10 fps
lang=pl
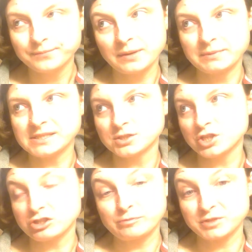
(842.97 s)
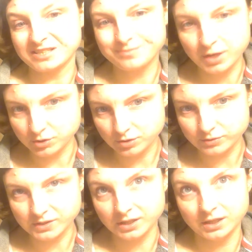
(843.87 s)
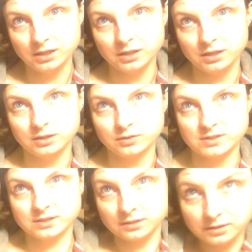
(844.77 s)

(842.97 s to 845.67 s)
na Messengerze przez miesiąc i to jest